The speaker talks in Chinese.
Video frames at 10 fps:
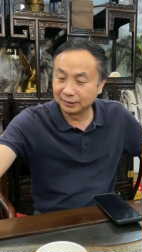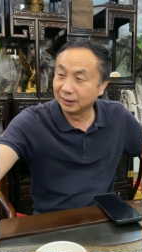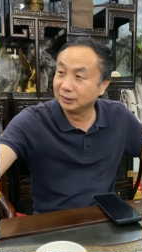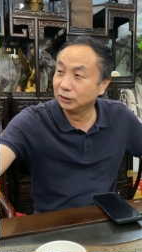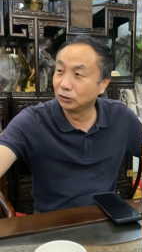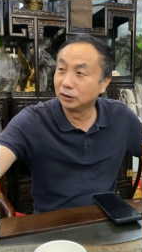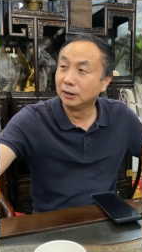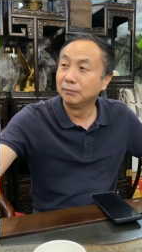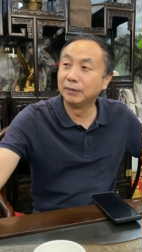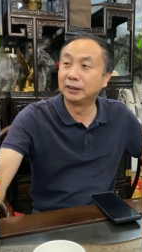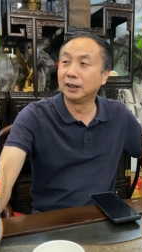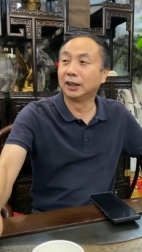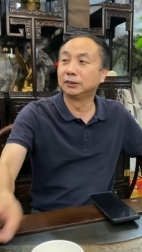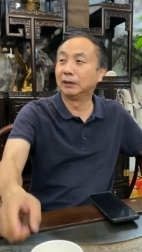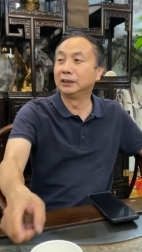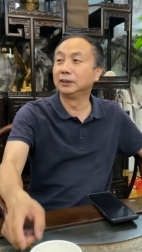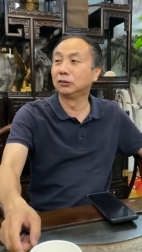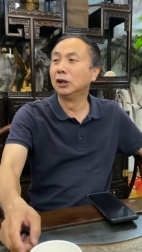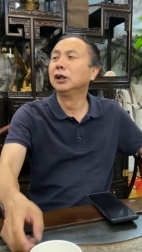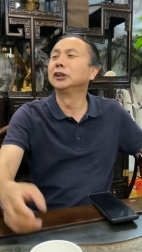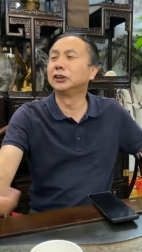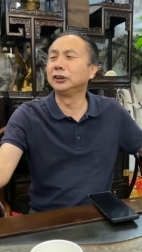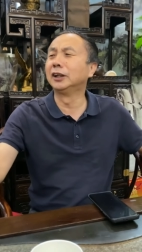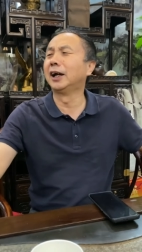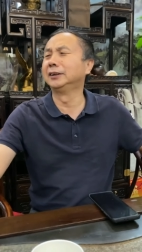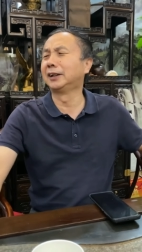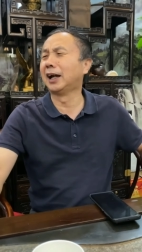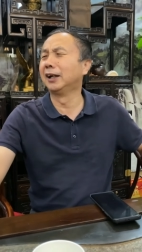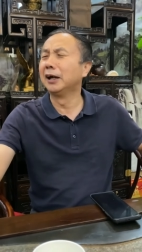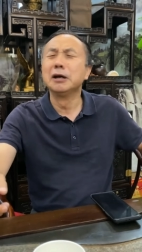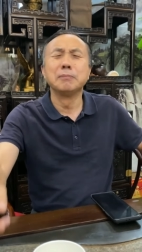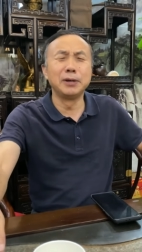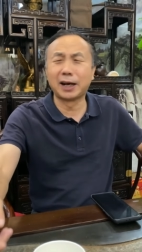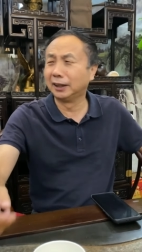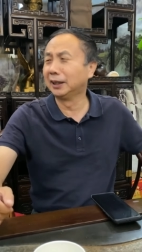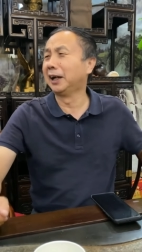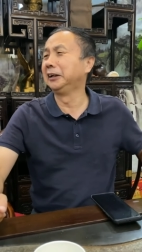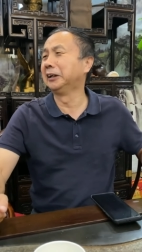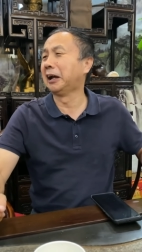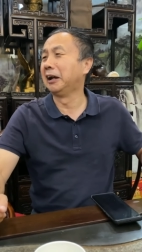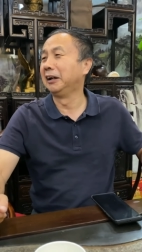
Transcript: 但是你说买这两只吧，这什只，实际上还是砍了，比砍价还厉害。